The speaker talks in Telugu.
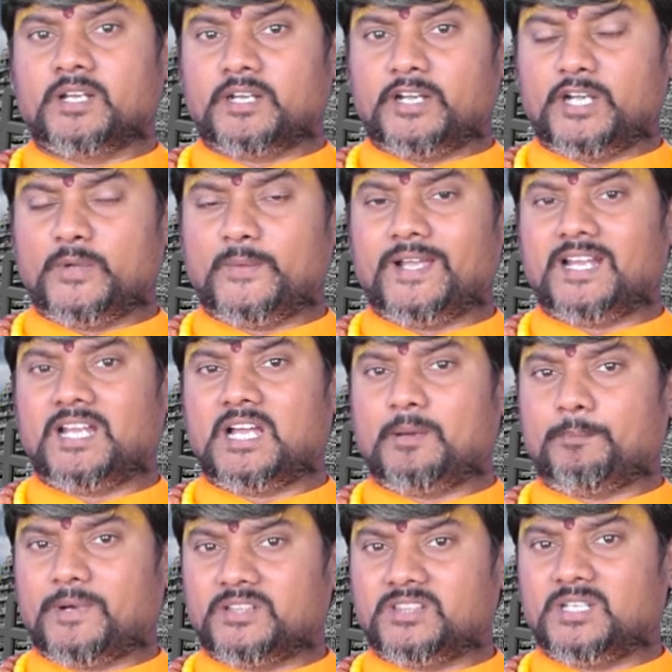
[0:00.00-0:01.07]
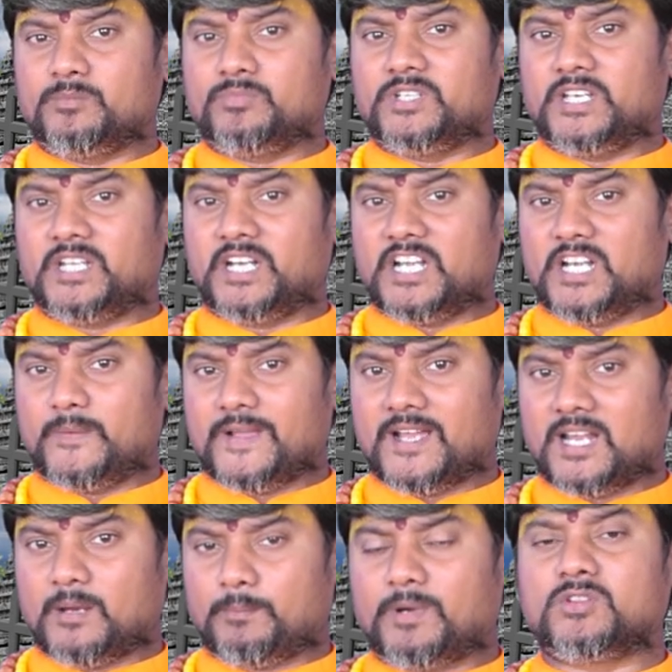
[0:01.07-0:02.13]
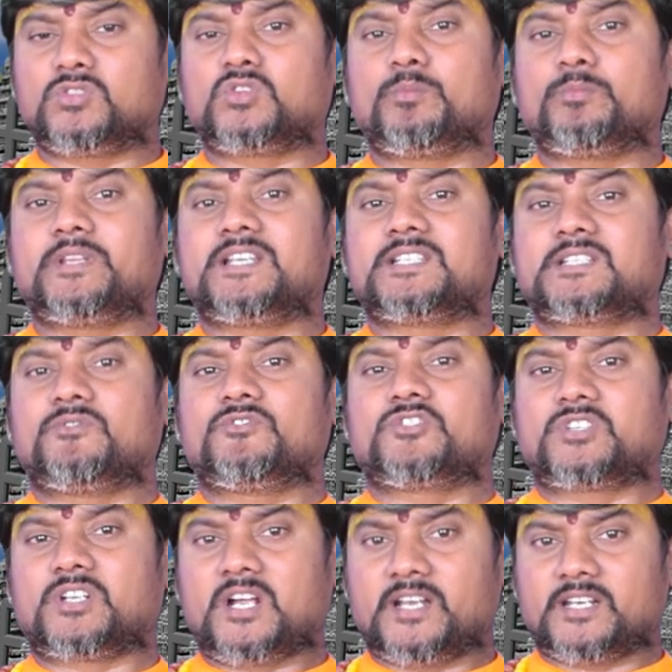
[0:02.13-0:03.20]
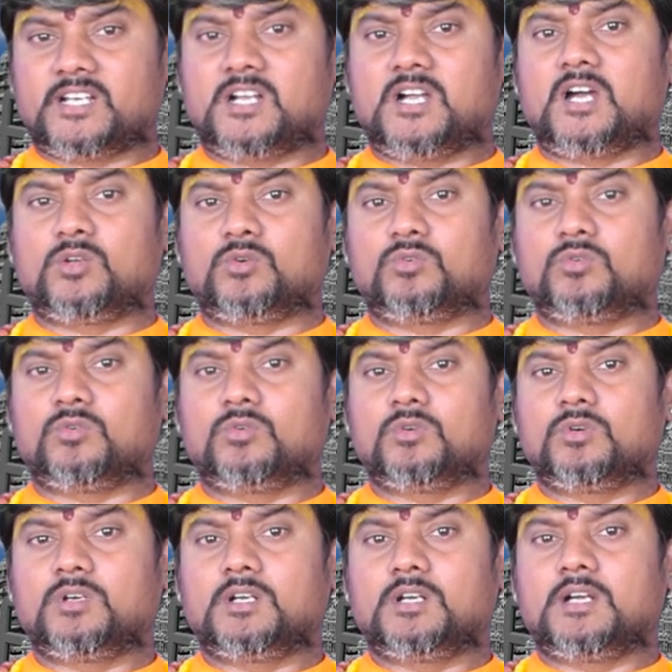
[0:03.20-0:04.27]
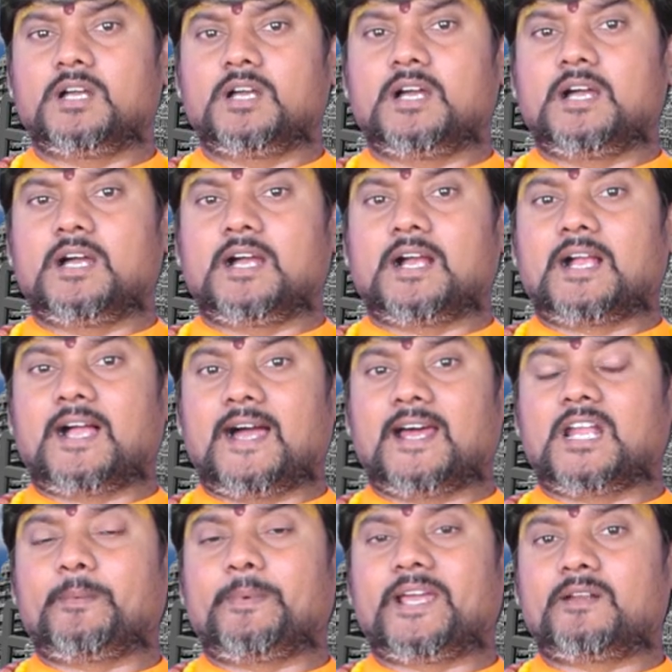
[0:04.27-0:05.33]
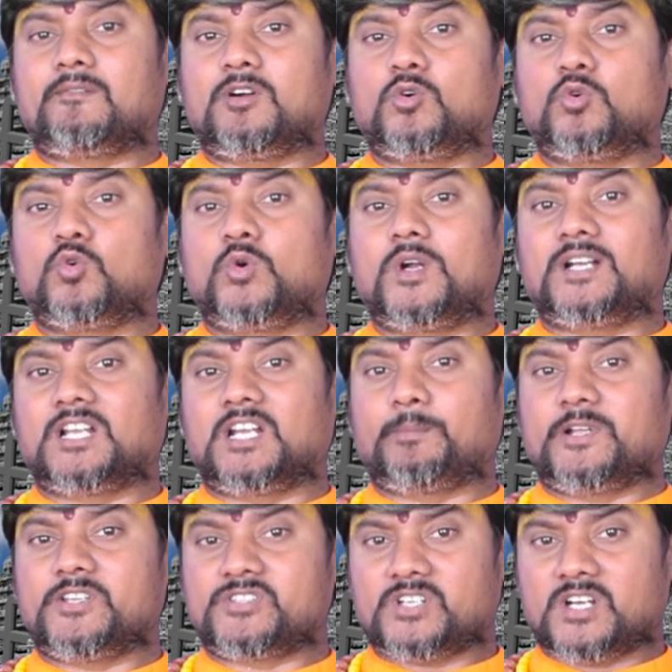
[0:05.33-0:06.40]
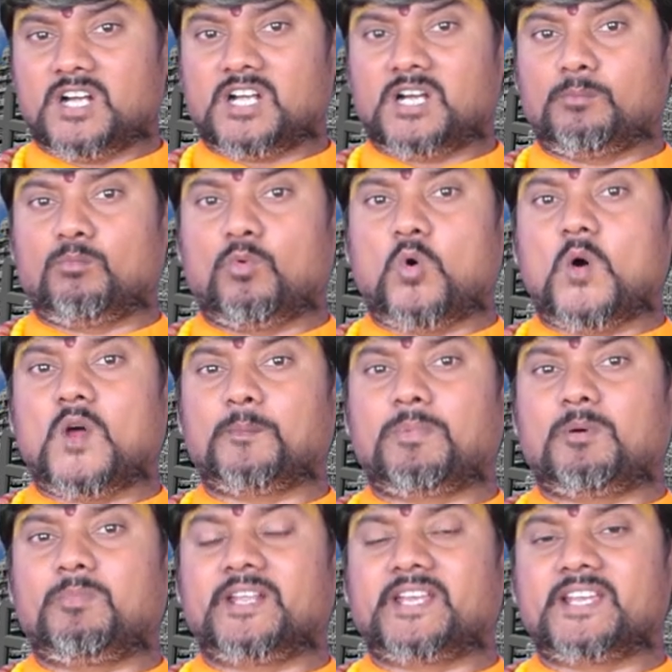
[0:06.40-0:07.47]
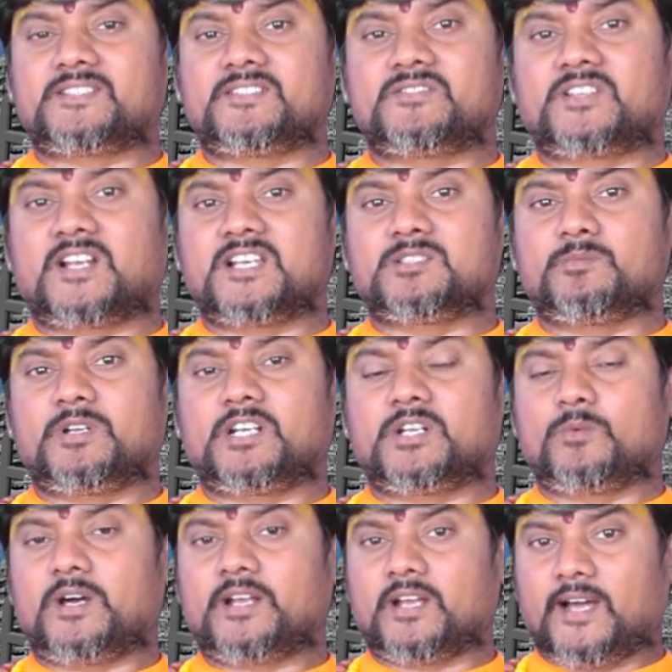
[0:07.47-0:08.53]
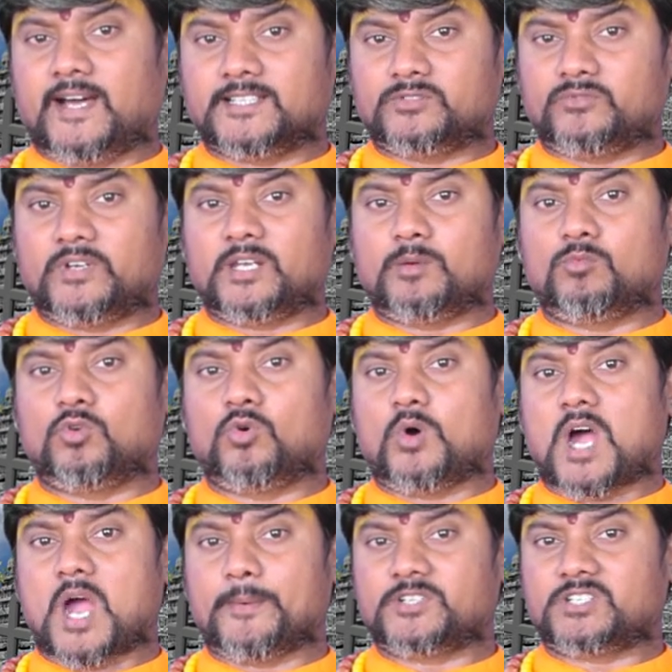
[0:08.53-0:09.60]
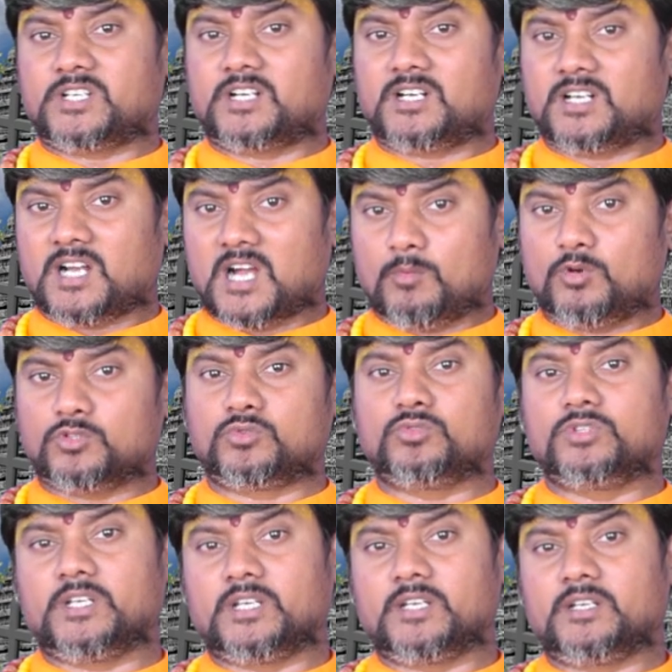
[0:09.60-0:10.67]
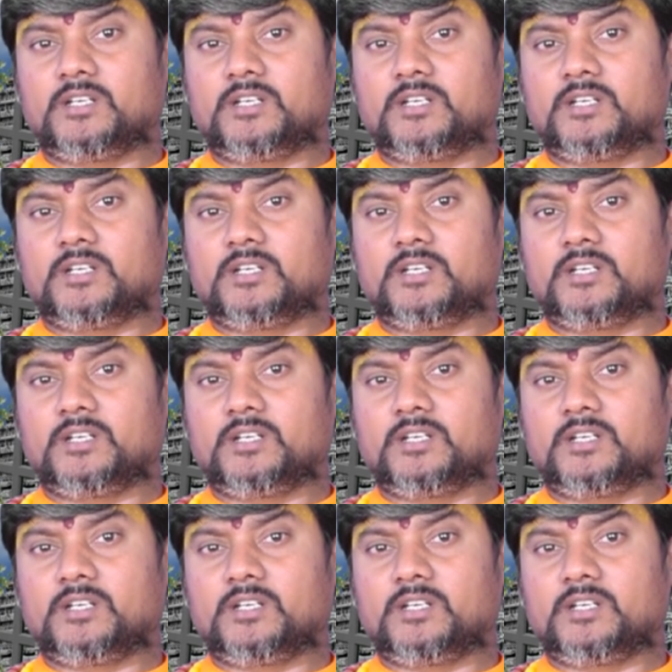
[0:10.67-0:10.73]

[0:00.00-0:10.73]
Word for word: రెండు వేల పద్దెనిమిది రెండు వేల పంతొమ్మిది సంవత్సరానికి గాను కాలభైరవ గురు గంటల పంచాంగం మోహన్ పబ్లికేషన్స్ రాజమండ్రి వారి ఆధ్వర్యంలో ఆవిష్కరణ కాబోతుంది